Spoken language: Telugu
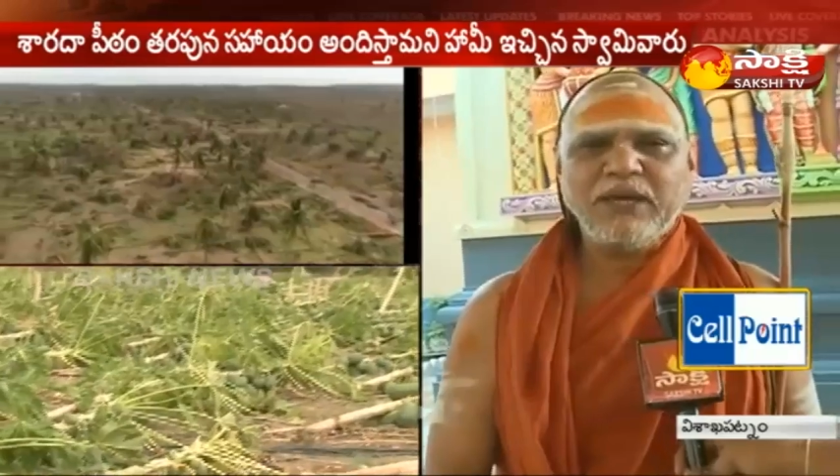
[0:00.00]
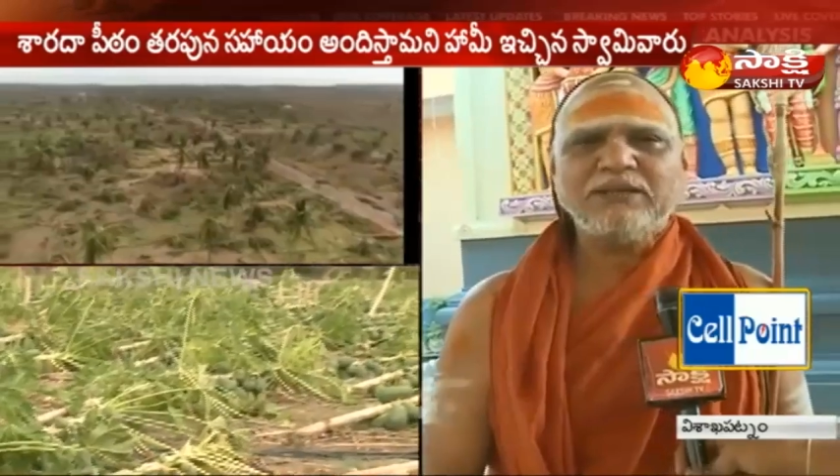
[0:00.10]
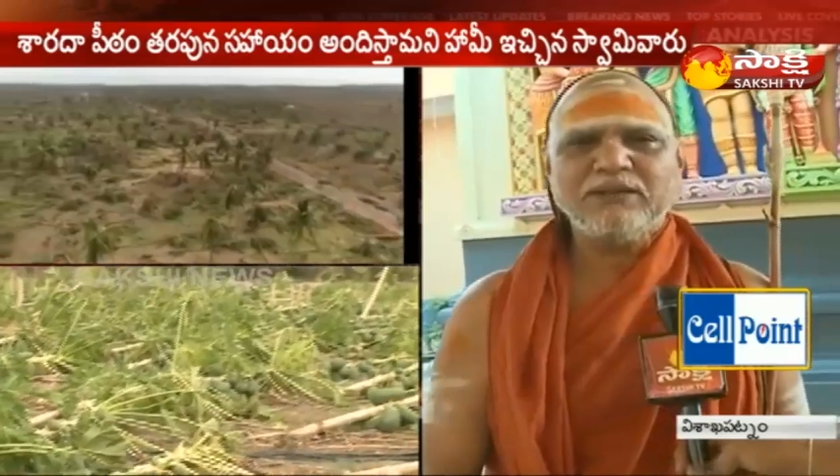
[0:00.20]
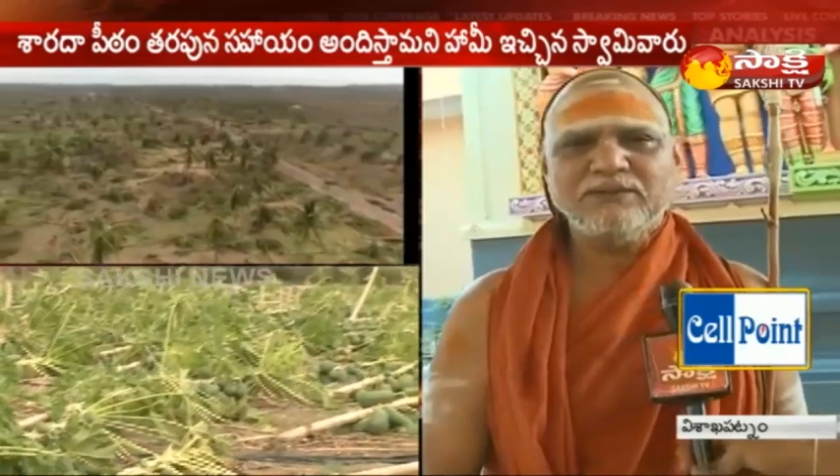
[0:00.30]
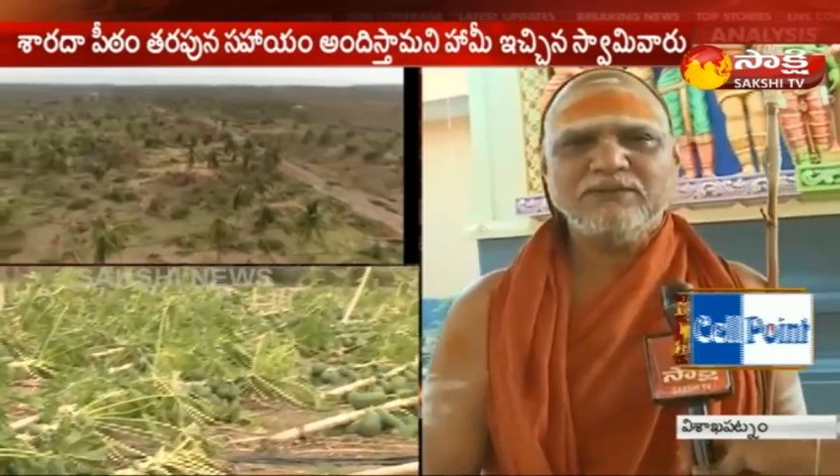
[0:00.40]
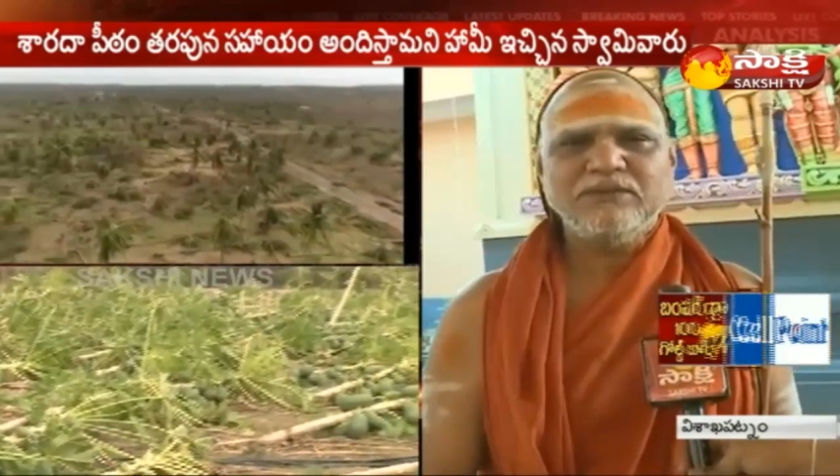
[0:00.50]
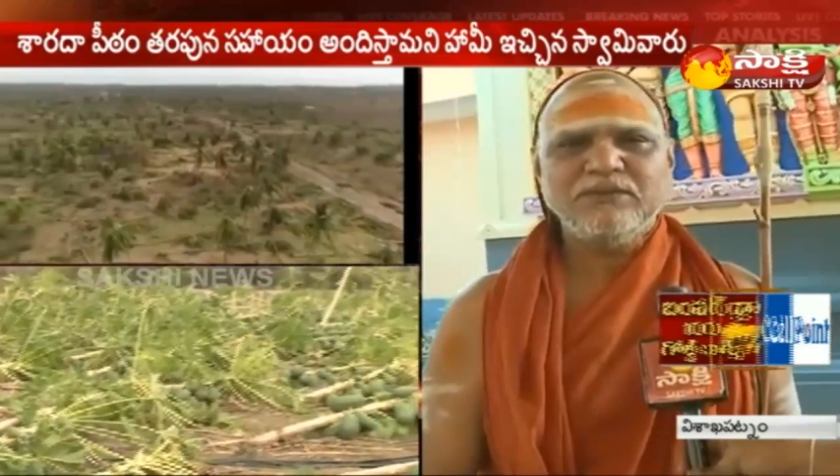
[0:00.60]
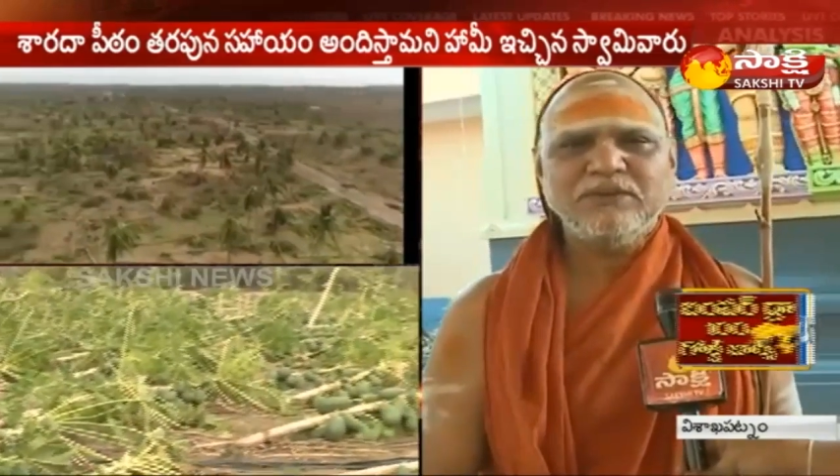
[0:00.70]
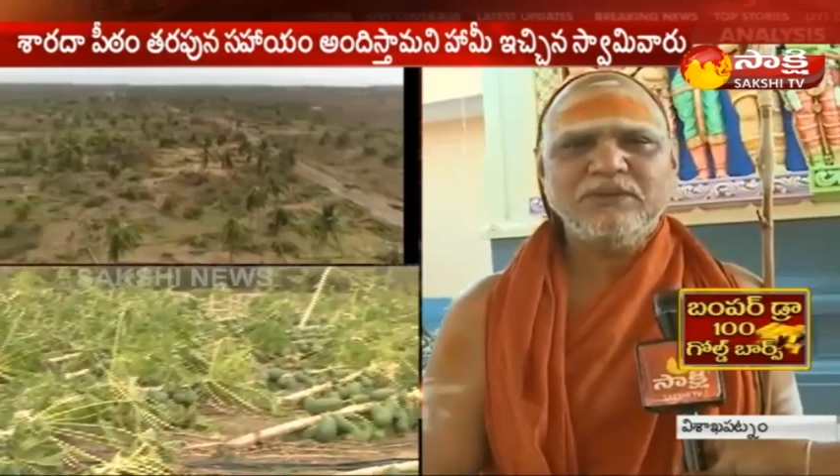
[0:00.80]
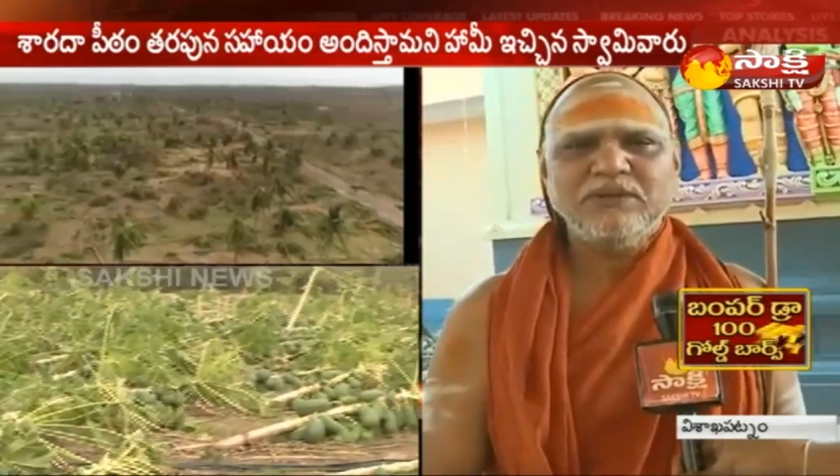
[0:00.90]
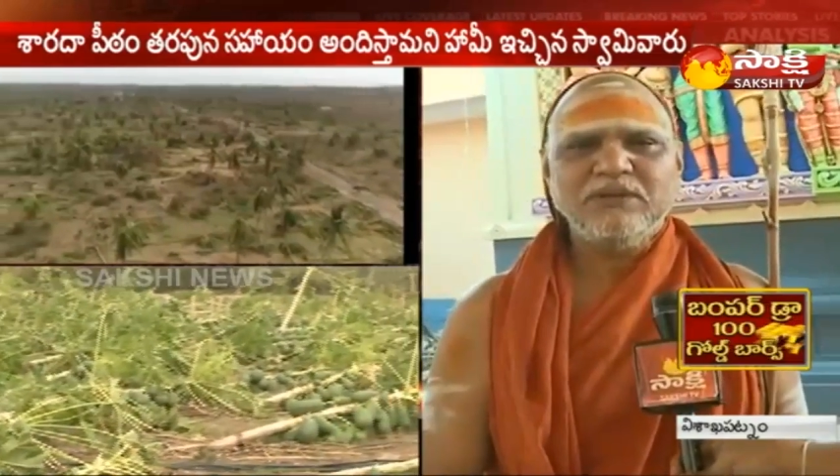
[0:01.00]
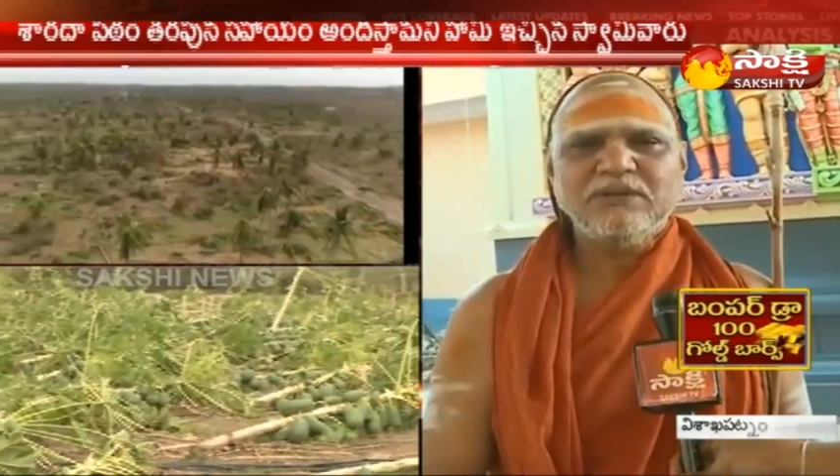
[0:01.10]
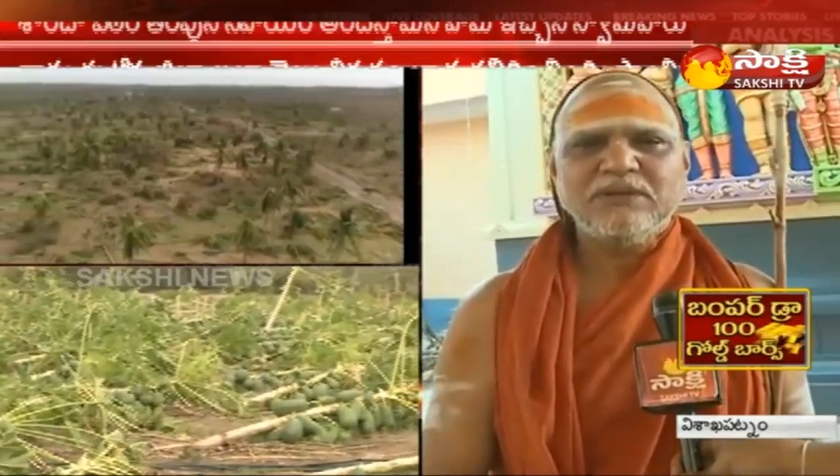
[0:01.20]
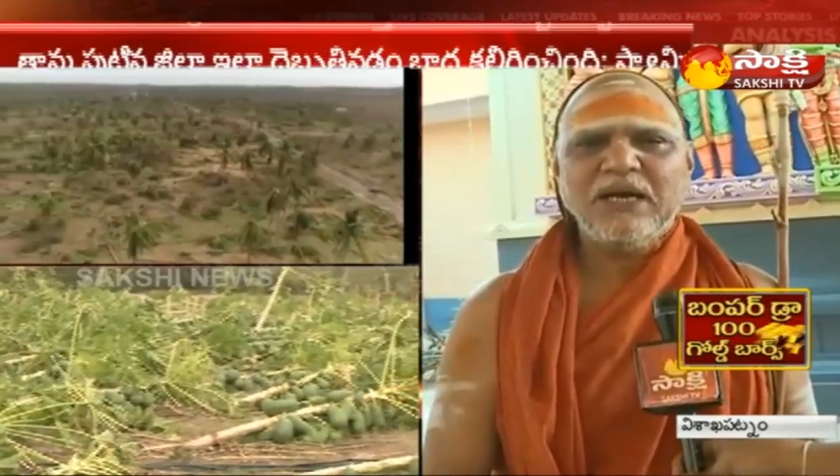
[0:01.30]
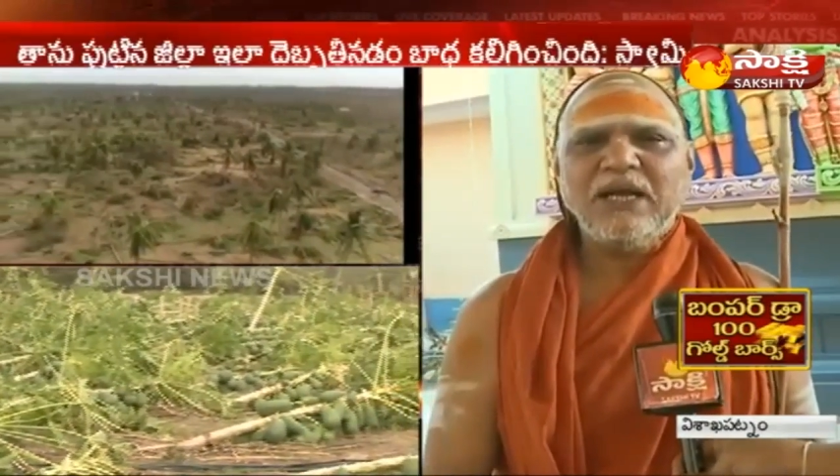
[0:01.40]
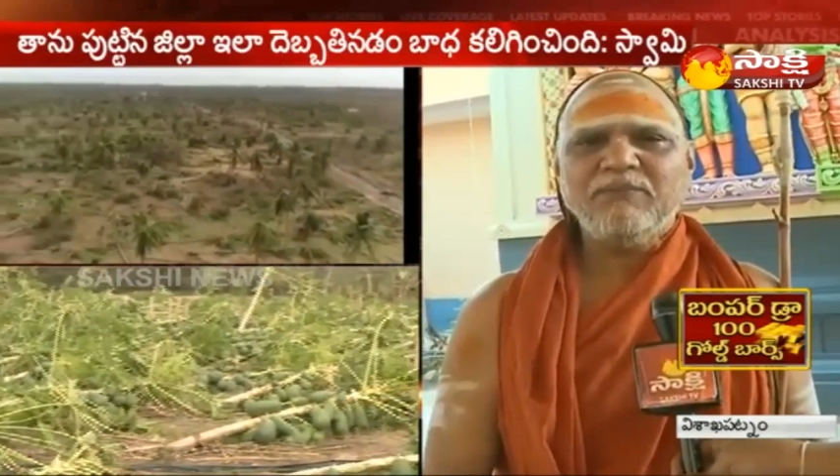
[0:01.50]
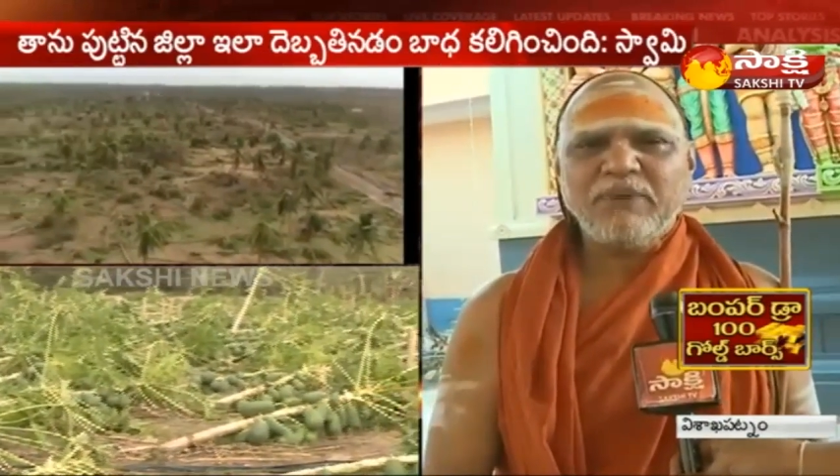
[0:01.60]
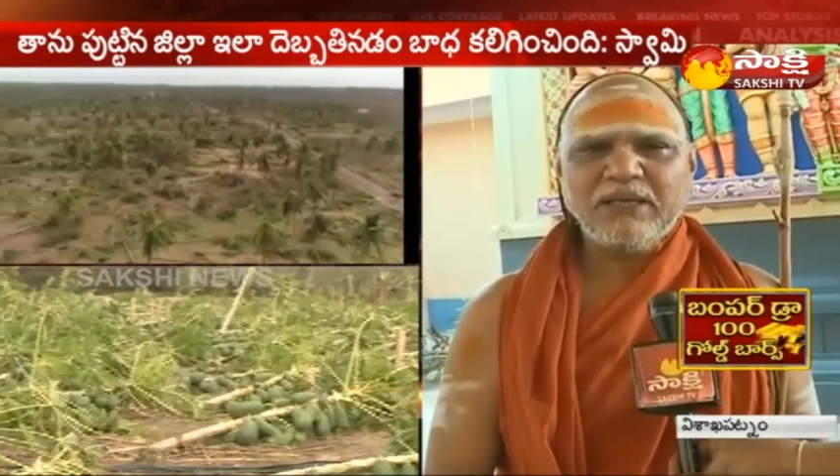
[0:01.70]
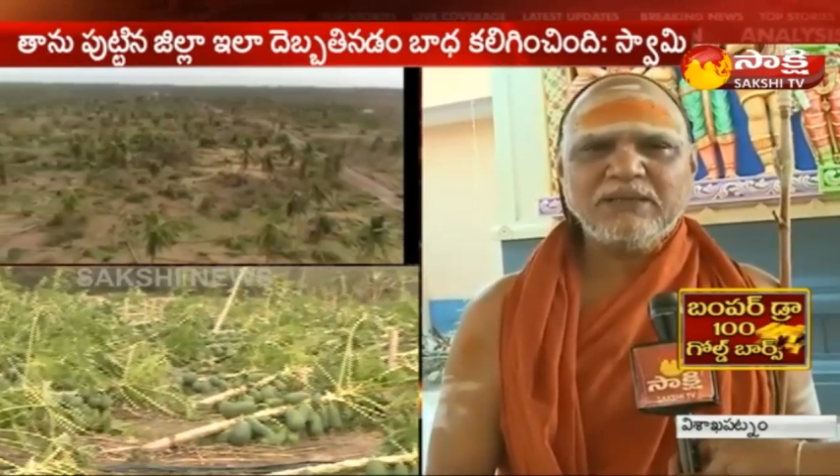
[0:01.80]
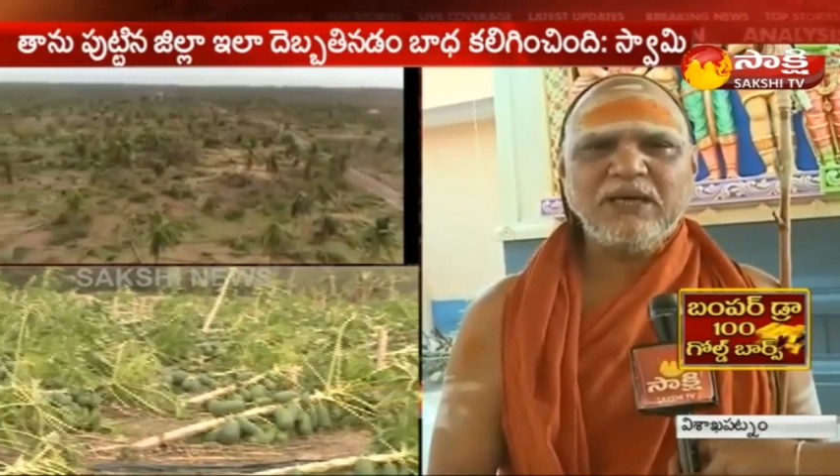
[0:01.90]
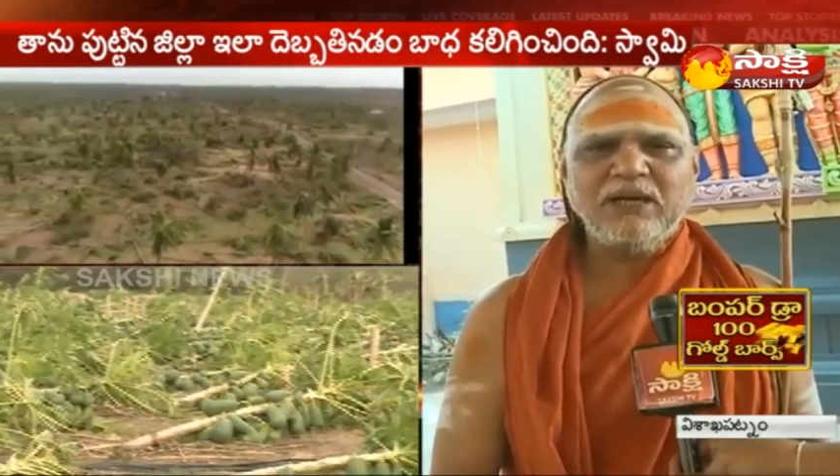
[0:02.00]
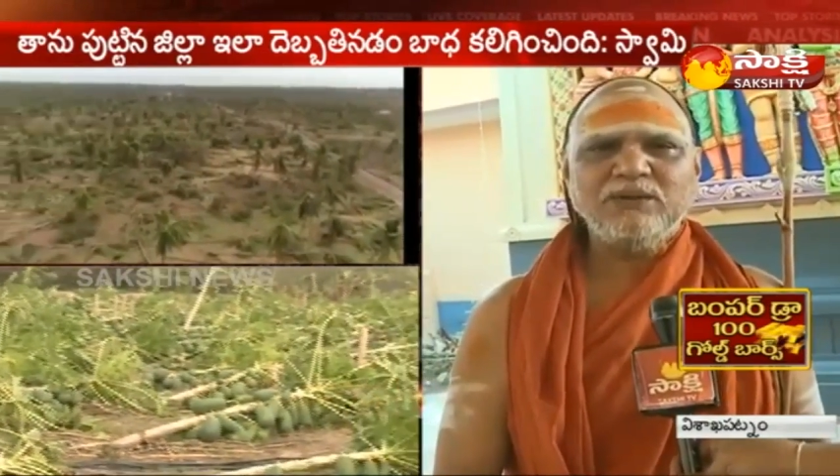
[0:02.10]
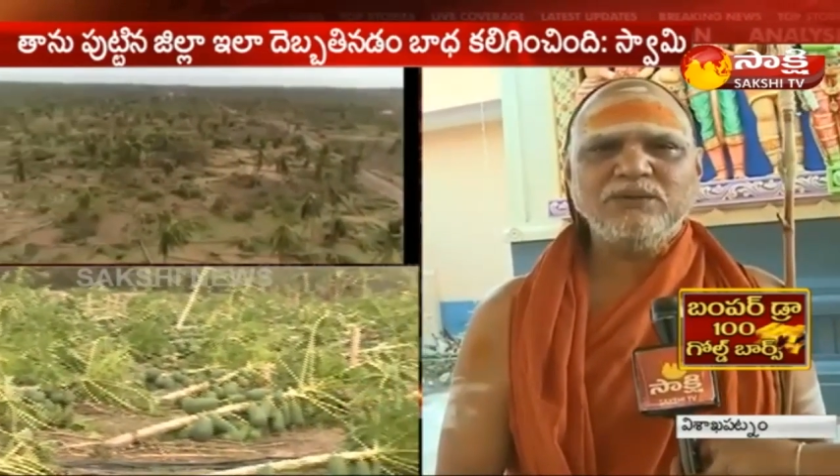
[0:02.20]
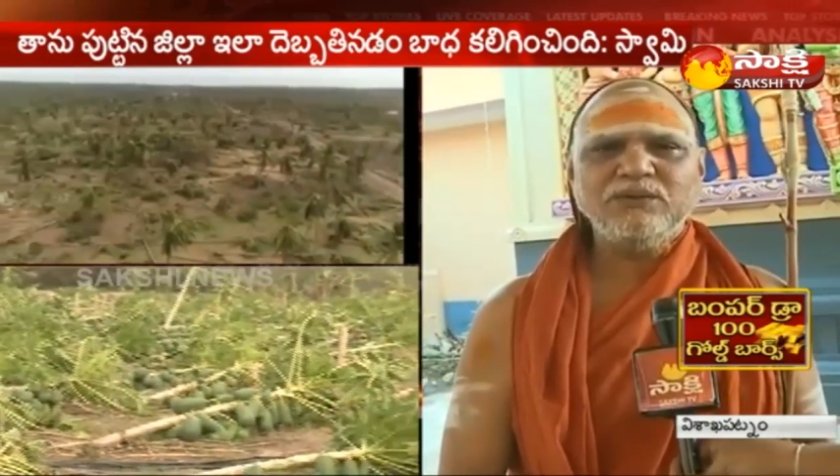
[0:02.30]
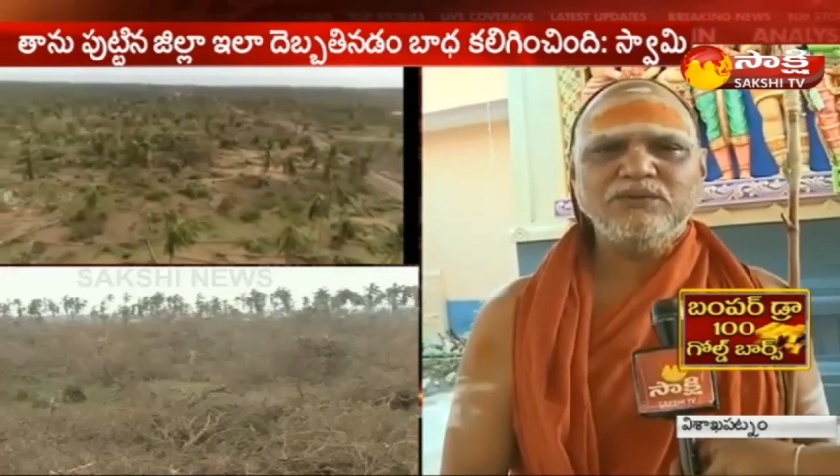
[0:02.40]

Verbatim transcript: ప్రాంతం చాలా ప్రాంతాలు